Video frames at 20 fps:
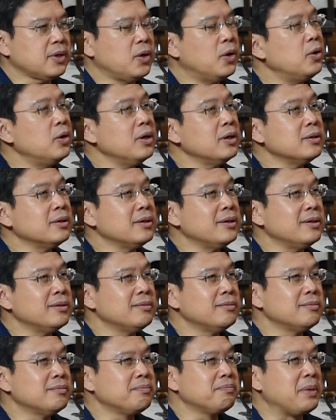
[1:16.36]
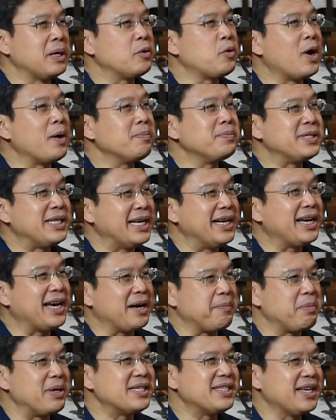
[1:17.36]
คงเป็นความจริง
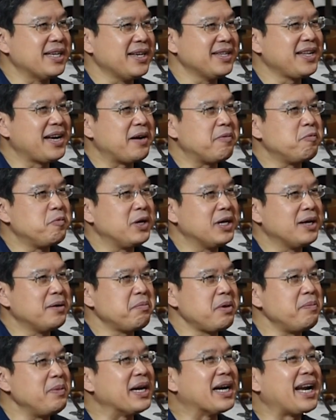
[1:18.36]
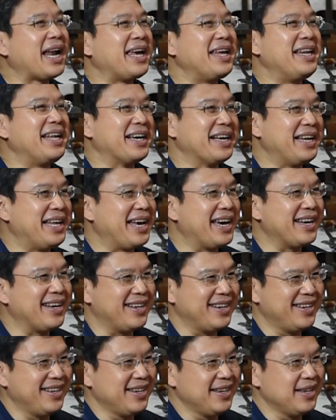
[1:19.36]
อ่ะเป็นสัจธรรมว่าไม่มีใครหลีกเลี่ยง
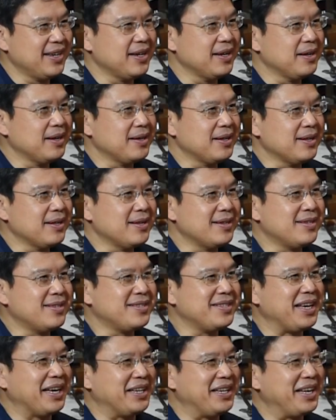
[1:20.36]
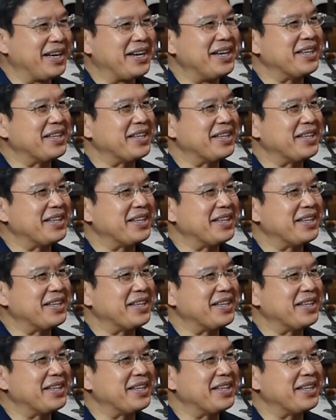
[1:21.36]
สิ่งที่